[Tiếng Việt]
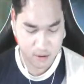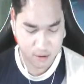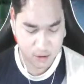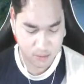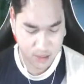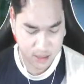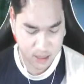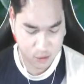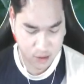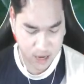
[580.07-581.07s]
còn xong tàn
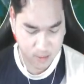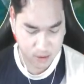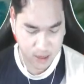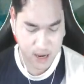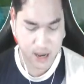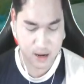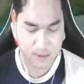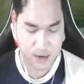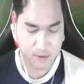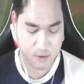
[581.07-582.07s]
tích chui ra bong thì khăng rồi
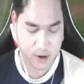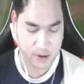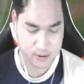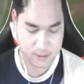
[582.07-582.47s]
bây giờ bị quật